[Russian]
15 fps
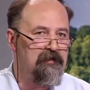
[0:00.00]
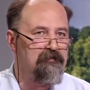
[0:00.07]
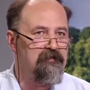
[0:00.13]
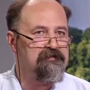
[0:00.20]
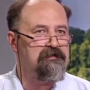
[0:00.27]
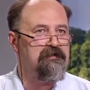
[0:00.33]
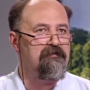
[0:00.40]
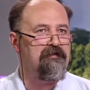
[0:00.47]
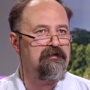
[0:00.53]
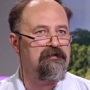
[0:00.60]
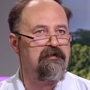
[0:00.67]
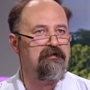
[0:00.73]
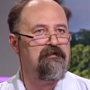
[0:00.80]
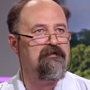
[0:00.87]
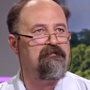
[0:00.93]
Но если говорить
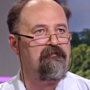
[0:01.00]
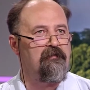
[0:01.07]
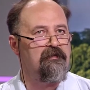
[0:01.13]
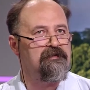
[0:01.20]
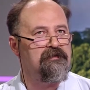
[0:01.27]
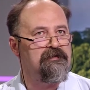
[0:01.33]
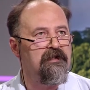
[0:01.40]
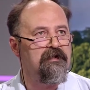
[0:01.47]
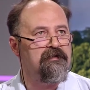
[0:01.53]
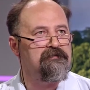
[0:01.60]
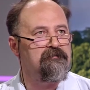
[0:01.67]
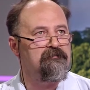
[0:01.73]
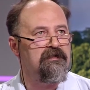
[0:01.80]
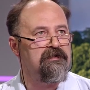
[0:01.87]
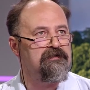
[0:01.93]
о
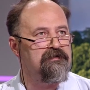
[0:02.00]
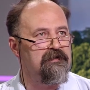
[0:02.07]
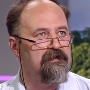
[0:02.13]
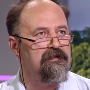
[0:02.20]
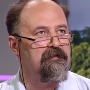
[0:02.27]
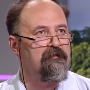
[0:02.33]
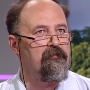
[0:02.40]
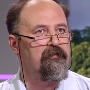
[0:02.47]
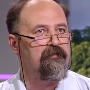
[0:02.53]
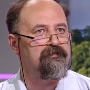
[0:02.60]
конкретном решении,